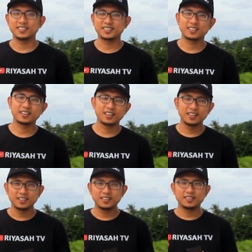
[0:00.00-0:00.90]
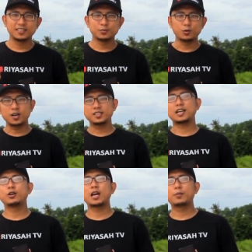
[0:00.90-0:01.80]
Semoga
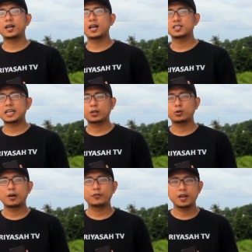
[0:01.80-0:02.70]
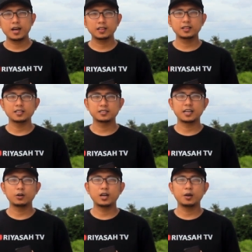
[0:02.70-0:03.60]
selalu dalam keadaan sehat walafiat dan
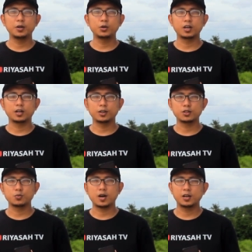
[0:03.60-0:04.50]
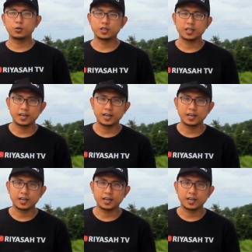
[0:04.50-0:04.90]
selalu dalam lindungan Allah Subhanahu wa